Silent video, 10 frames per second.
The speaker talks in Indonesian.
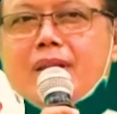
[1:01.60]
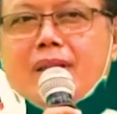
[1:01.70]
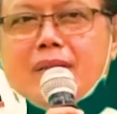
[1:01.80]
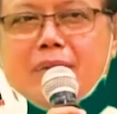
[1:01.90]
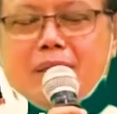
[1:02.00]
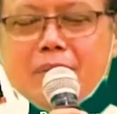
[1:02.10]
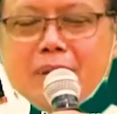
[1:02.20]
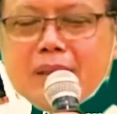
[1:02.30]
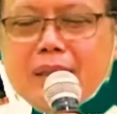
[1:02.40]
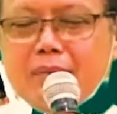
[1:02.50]
Mari
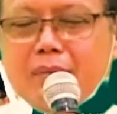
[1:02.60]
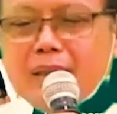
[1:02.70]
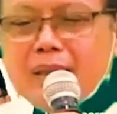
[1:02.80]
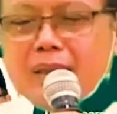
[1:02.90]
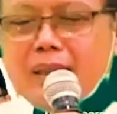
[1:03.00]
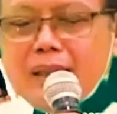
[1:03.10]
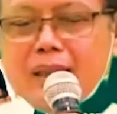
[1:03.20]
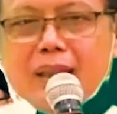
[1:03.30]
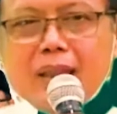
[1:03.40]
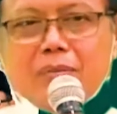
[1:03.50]
bersama kita
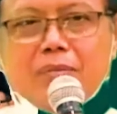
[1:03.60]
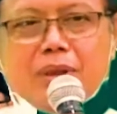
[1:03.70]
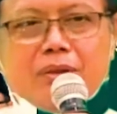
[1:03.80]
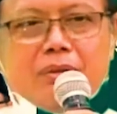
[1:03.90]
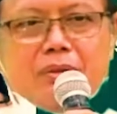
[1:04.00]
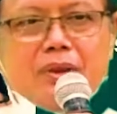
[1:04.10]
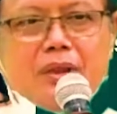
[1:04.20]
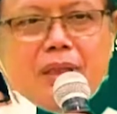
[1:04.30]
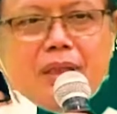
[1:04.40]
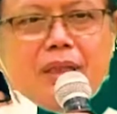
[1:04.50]
bersyukur
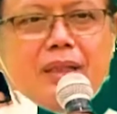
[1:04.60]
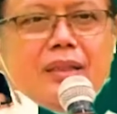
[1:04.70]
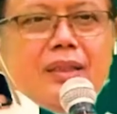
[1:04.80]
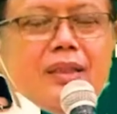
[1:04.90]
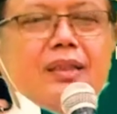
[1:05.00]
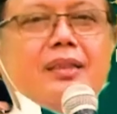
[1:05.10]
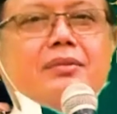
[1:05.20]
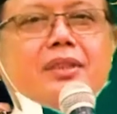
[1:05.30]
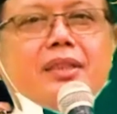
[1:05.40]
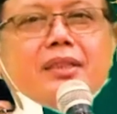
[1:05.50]
kepada Allah
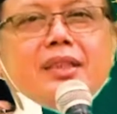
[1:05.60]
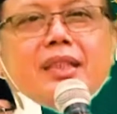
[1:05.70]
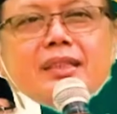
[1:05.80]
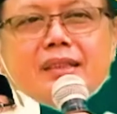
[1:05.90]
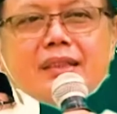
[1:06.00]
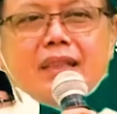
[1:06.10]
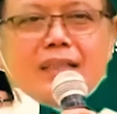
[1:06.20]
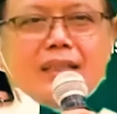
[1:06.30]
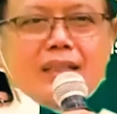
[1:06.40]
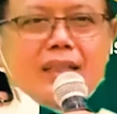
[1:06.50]
sekalian
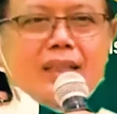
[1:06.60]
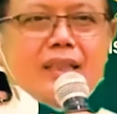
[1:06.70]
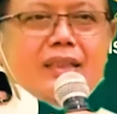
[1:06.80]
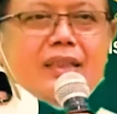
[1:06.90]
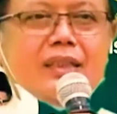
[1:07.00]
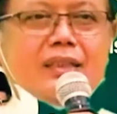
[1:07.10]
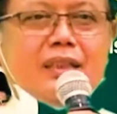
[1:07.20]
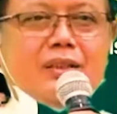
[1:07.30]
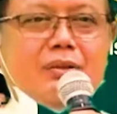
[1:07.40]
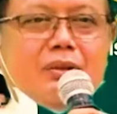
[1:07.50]
karena
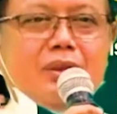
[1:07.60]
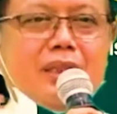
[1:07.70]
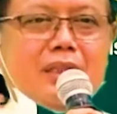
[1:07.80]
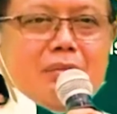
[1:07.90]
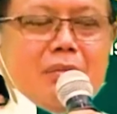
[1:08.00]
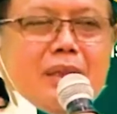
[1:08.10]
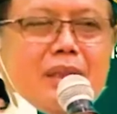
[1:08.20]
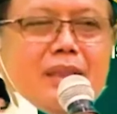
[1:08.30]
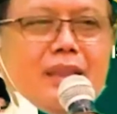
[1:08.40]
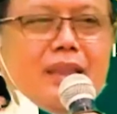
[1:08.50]
sesungguhnya
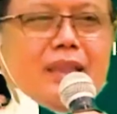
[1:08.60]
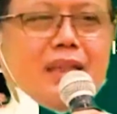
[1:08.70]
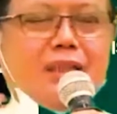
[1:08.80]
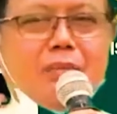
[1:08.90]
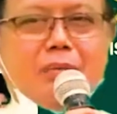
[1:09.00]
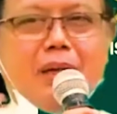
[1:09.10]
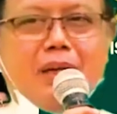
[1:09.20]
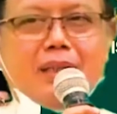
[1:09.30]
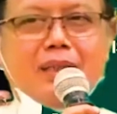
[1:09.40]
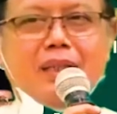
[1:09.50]
kesempatan ini sangat
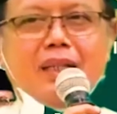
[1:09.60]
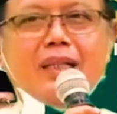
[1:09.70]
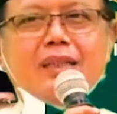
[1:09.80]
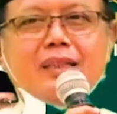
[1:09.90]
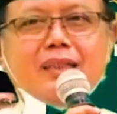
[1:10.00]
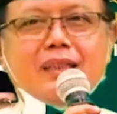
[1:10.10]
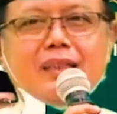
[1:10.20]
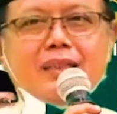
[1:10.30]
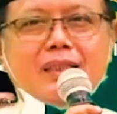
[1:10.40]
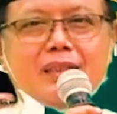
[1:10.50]
berbahagia
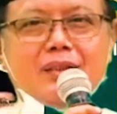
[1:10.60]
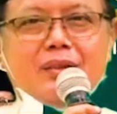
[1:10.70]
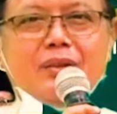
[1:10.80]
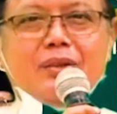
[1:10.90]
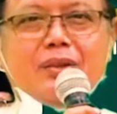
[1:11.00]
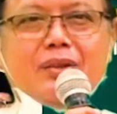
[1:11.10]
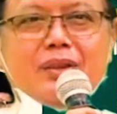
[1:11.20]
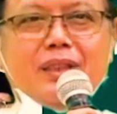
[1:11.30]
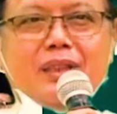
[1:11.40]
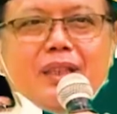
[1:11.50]
kalau
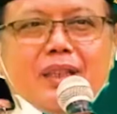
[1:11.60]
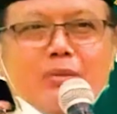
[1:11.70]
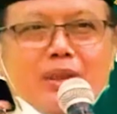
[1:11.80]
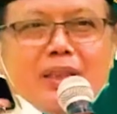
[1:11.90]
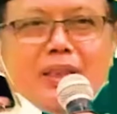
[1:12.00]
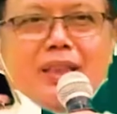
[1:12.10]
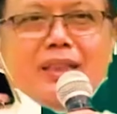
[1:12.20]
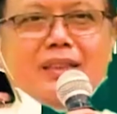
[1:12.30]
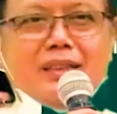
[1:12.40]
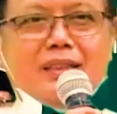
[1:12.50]
kita
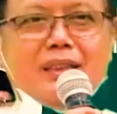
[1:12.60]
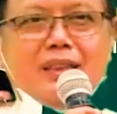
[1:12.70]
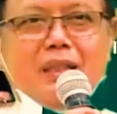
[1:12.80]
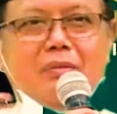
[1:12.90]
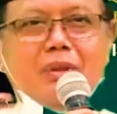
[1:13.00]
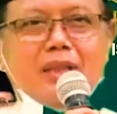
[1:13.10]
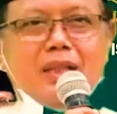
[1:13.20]
mungkin tidak bisa